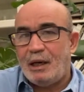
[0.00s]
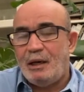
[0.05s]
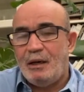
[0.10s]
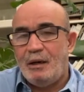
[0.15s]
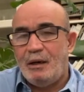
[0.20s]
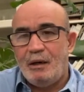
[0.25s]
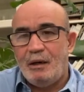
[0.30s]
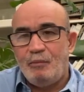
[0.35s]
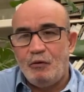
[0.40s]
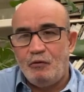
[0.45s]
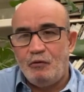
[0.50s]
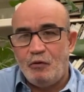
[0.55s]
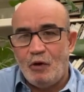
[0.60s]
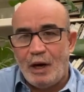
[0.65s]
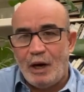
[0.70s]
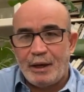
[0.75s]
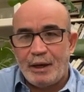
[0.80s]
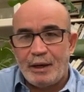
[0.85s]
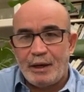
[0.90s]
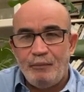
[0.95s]

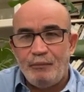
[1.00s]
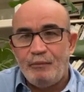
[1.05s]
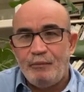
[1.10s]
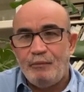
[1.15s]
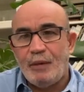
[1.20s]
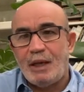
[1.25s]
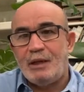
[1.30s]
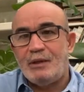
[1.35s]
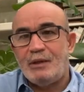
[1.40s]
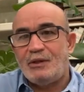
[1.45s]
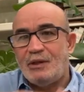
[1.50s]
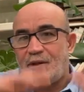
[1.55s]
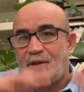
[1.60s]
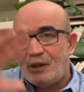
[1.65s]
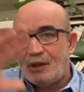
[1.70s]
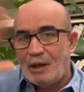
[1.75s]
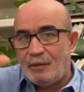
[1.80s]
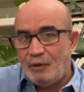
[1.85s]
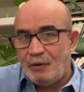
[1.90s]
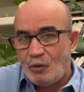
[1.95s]
البوفوار معنى
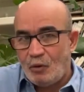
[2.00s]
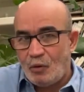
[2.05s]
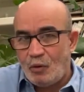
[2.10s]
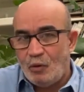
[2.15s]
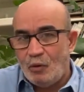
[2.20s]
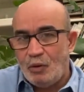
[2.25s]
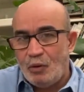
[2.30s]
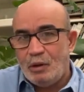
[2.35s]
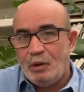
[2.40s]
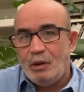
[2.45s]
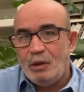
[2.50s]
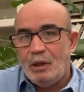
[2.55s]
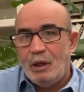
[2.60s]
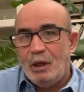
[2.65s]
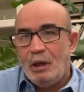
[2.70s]
السيستم يكون